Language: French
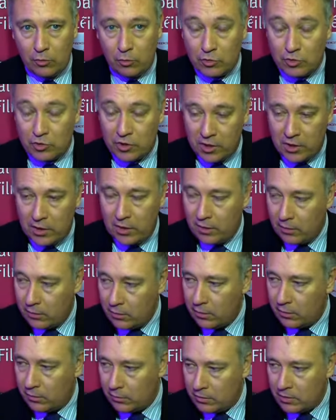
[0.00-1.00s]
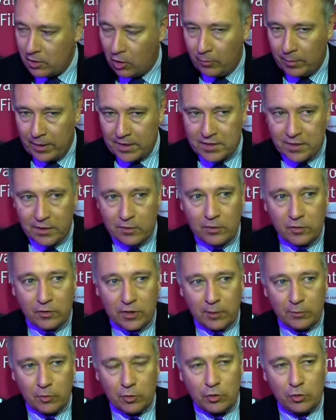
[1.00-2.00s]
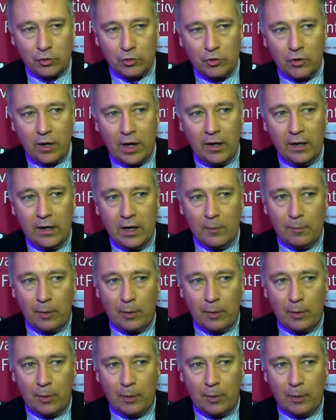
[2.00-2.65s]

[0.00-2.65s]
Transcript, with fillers: donc ce qui est qui remplace le terme de doctorat,